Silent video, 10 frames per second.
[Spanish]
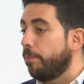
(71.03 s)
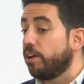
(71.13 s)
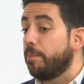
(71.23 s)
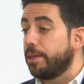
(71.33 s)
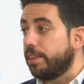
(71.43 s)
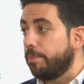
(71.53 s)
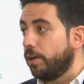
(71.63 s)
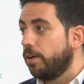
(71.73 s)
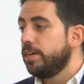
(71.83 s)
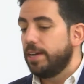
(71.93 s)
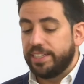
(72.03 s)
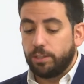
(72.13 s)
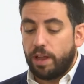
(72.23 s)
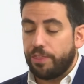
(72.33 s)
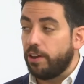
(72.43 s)
porque al principio la
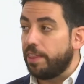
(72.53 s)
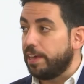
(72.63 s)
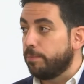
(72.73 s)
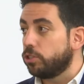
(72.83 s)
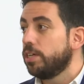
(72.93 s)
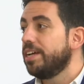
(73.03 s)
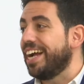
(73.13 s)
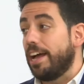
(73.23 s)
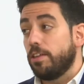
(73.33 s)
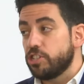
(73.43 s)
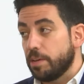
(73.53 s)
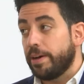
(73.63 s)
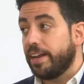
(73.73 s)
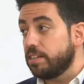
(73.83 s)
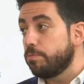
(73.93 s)
titulación la hacíamos cada dos
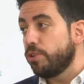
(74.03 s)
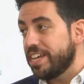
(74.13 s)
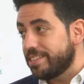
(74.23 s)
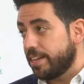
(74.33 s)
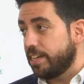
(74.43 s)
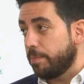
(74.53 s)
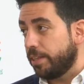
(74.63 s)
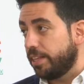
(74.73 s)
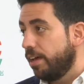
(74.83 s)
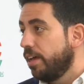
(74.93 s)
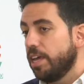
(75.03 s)
semanas muy estrechamente